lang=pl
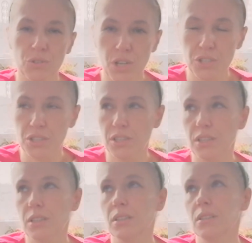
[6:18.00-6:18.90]

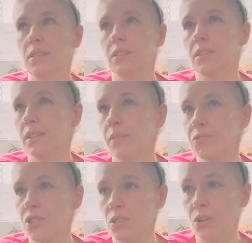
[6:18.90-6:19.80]
orzeszki e, i tam
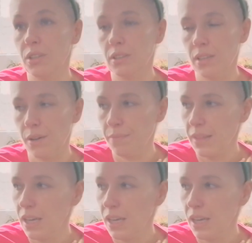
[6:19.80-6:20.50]
wszystko inne.